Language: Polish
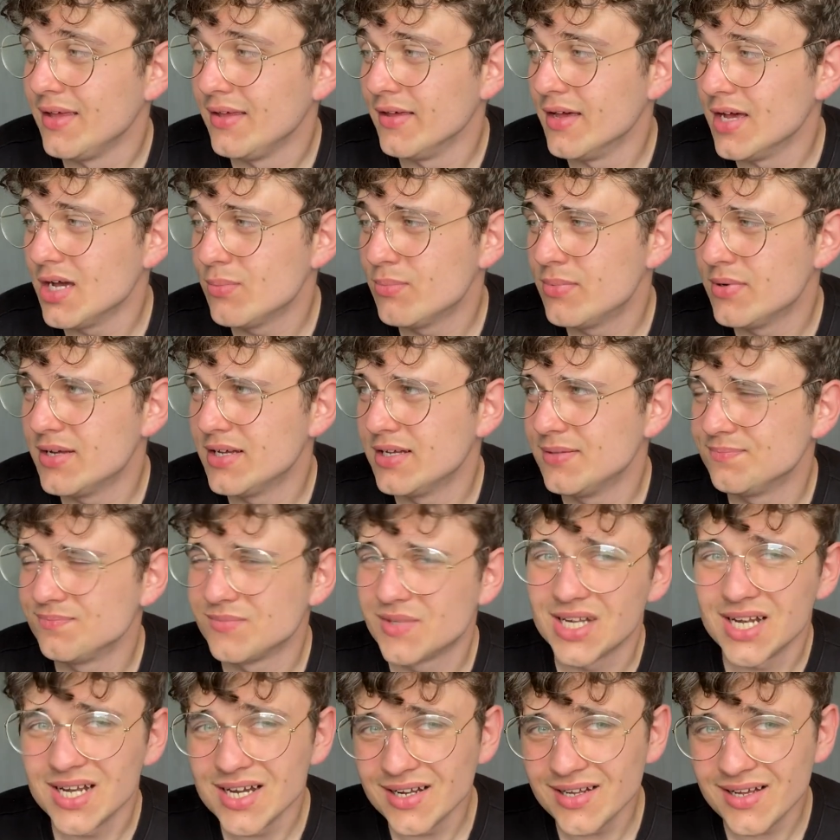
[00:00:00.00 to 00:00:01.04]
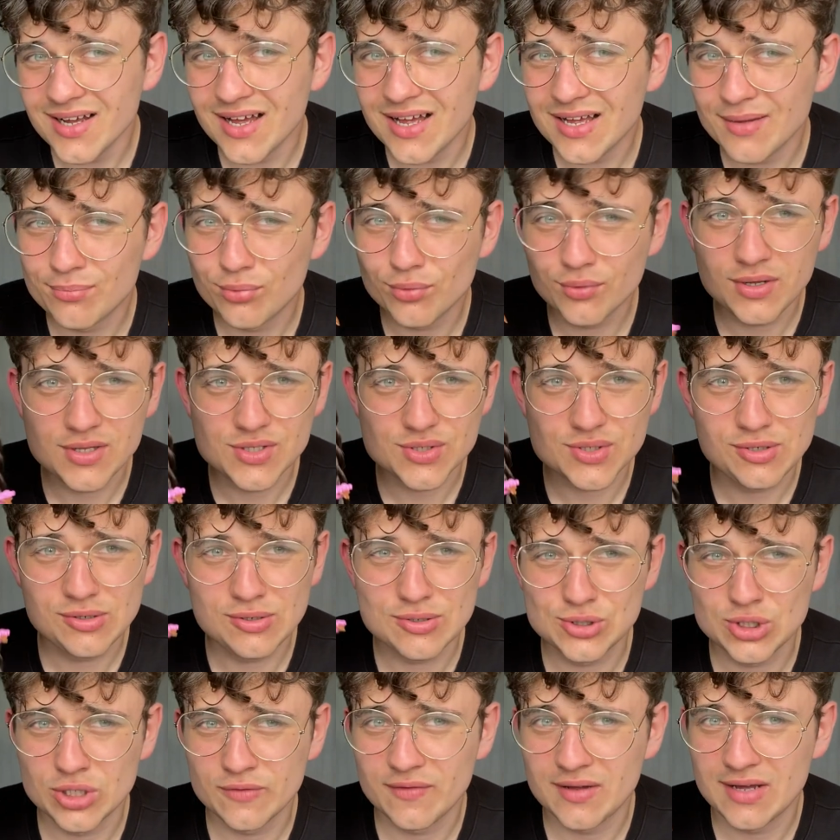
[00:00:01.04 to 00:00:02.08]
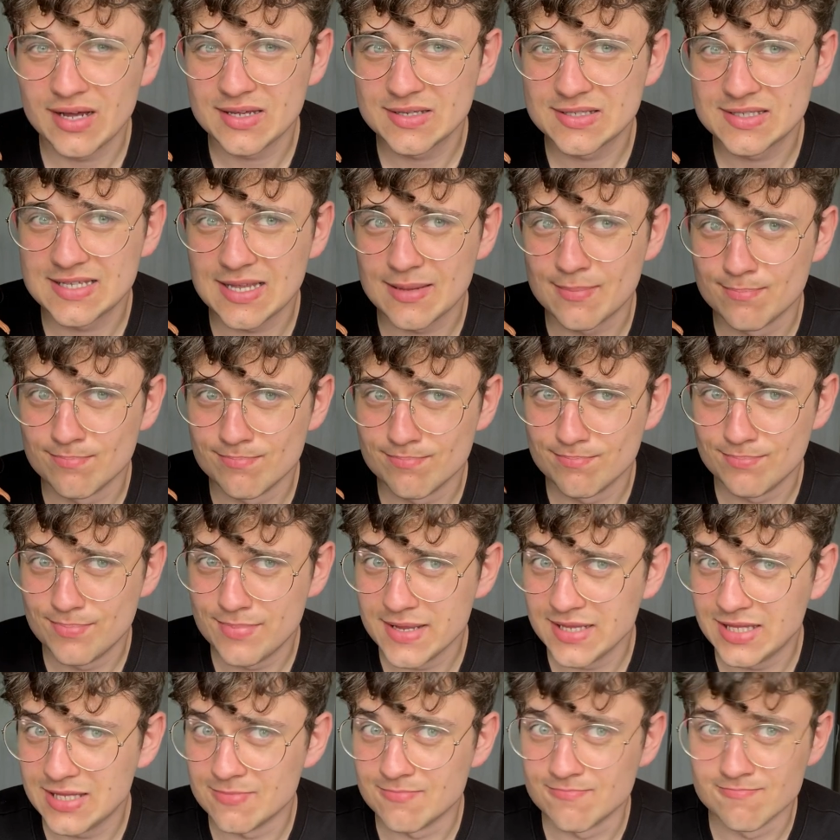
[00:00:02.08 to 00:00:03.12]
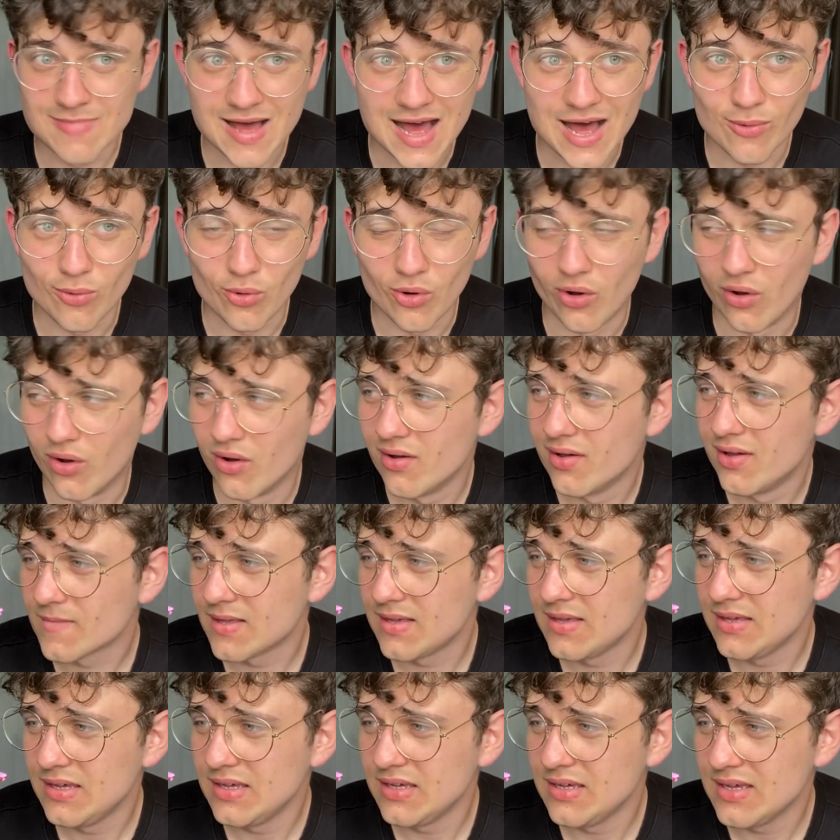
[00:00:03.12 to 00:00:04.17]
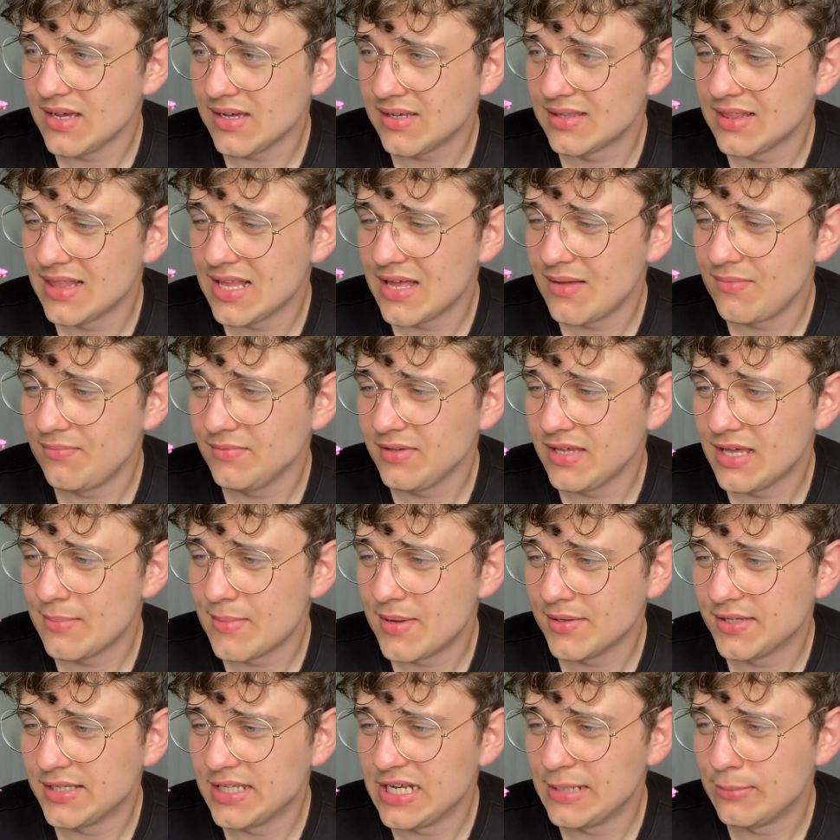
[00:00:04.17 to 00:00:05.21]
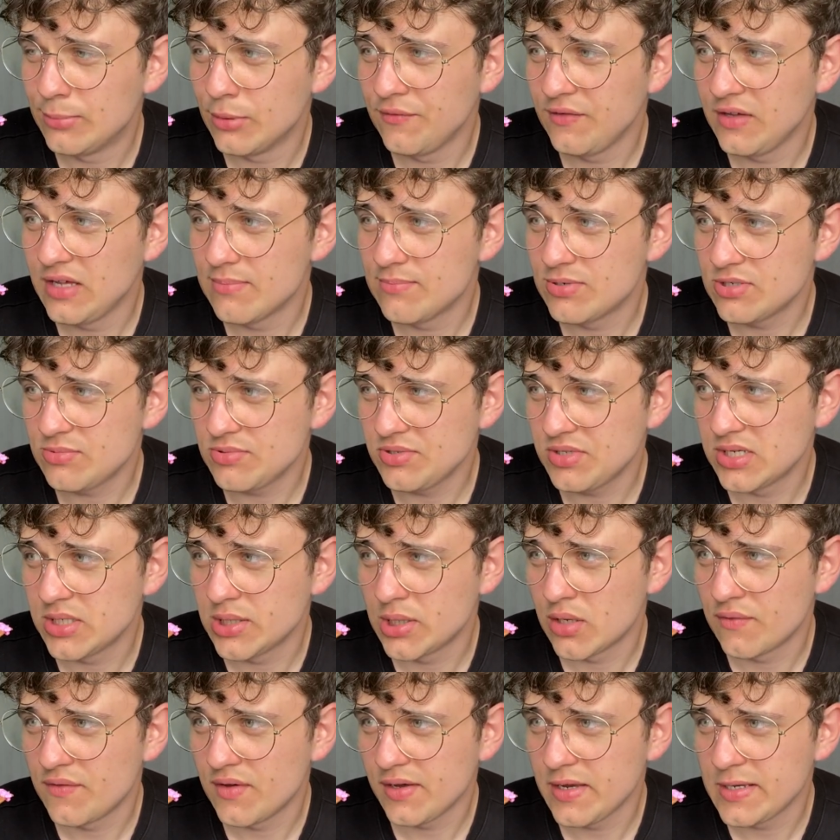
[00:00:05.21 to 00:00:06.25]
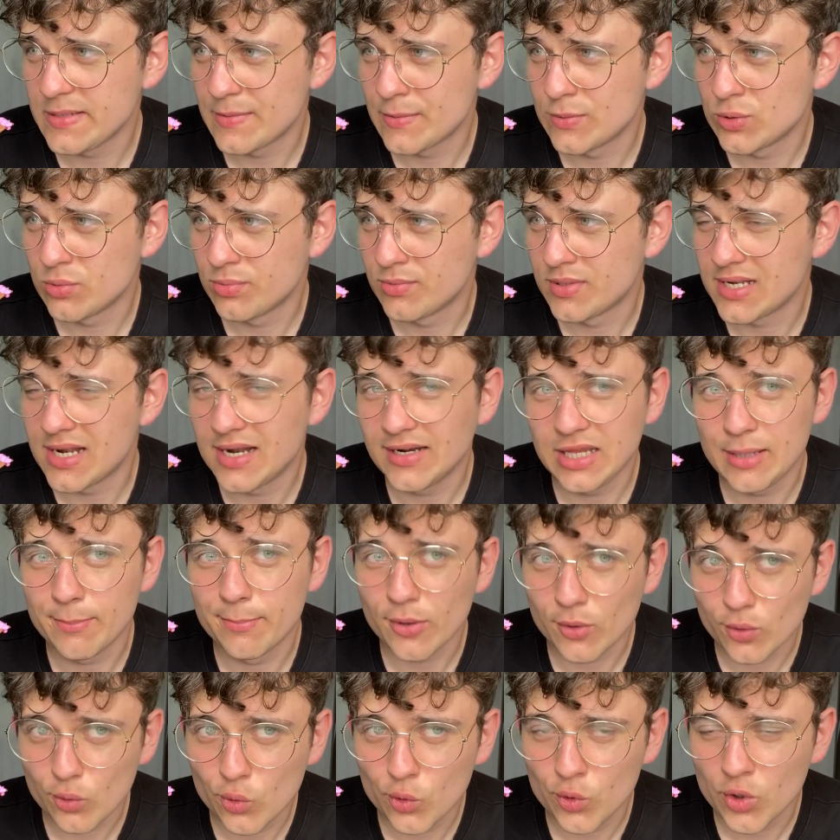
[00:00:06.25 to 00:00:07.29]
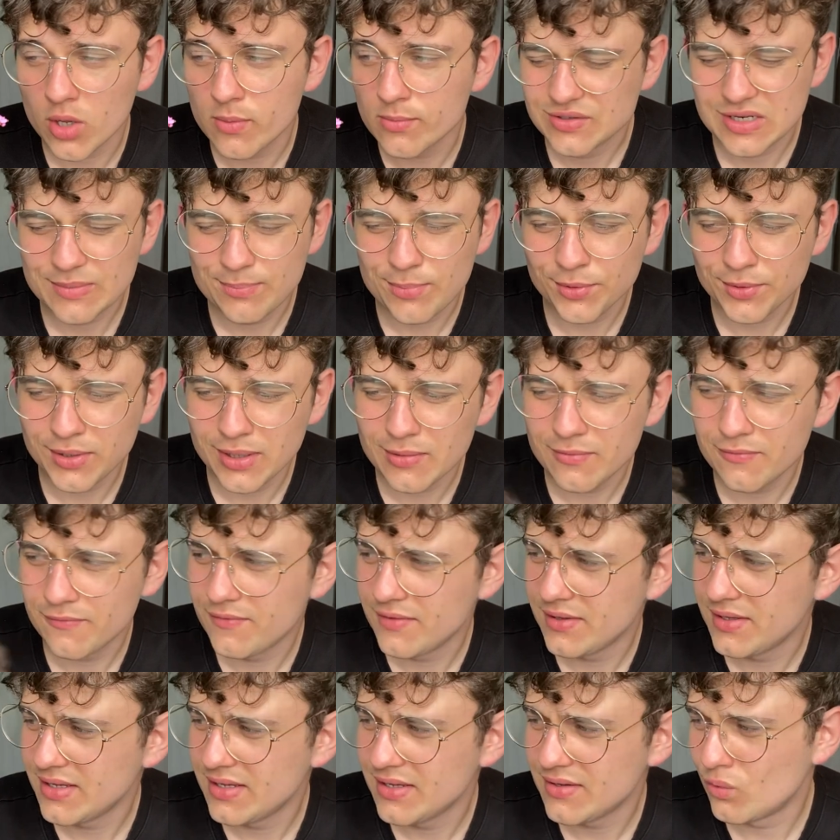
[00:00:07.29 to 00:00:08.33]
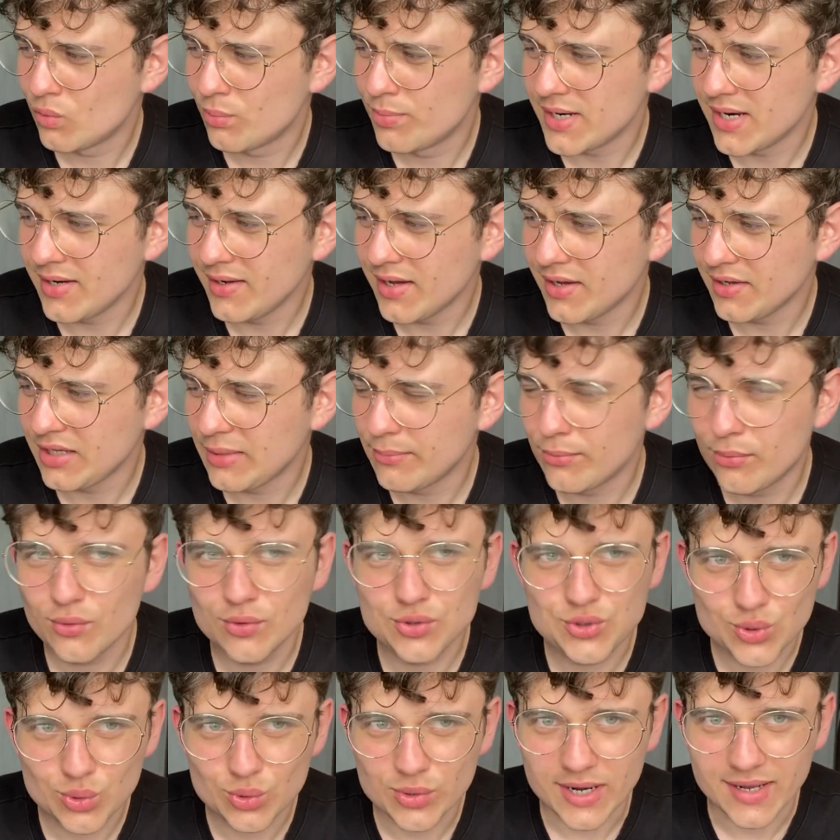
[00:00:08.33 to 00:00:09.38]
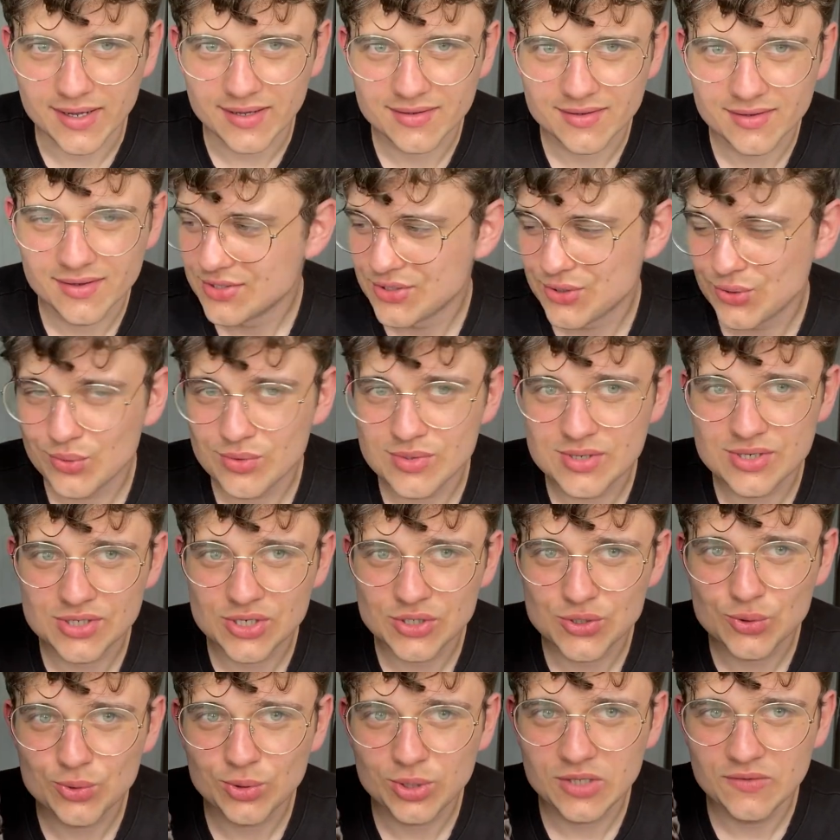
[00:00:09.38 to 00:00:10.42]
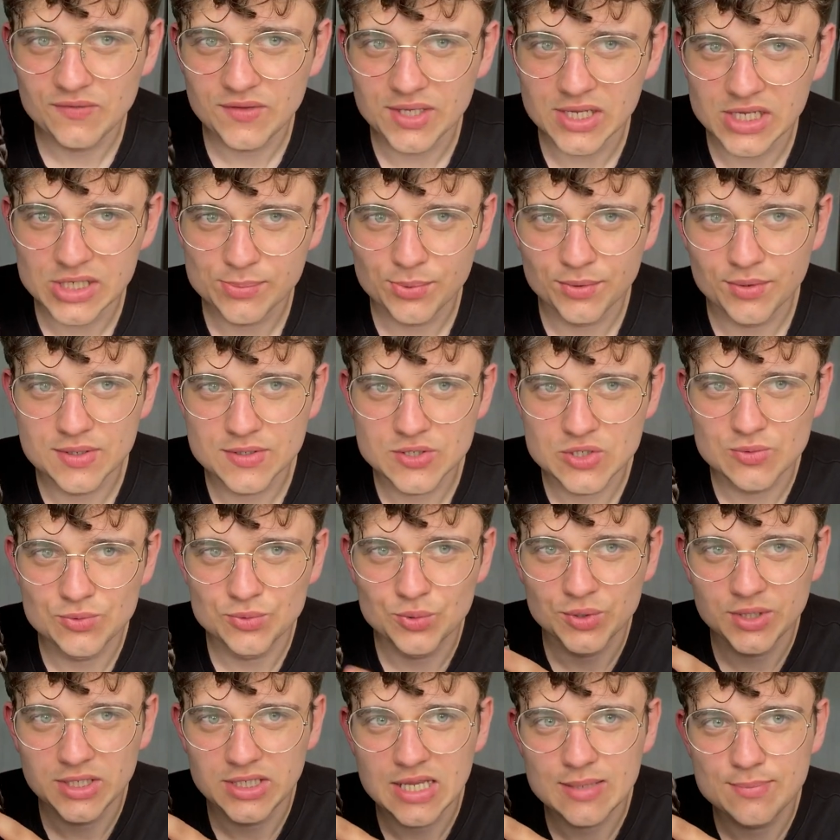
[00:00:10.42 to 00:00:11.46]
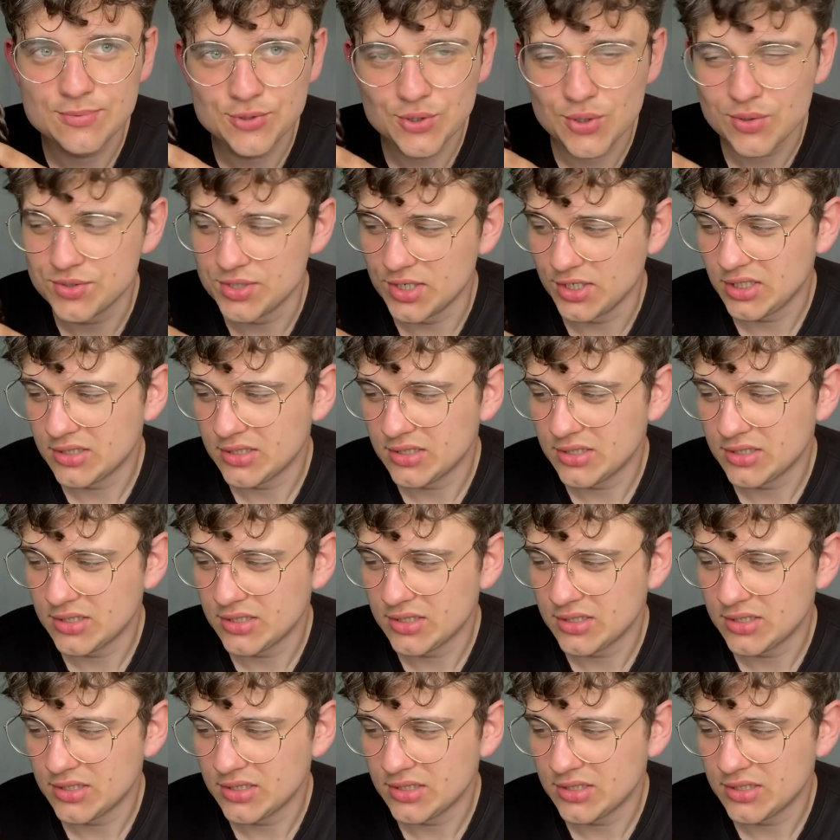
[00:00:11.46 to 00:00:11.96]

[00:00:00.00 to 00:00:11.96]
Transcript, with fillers: Jakby ta lalka póki co nie kosztowała zbyt mało. I jak dla mnie Mattel powinien przemyśleć to, w jaki sposób te lalki pakują, że potem w ubrankach nie było dziurek. Szczególnie, że dziurki widać, bo one są tutaj na przodzie.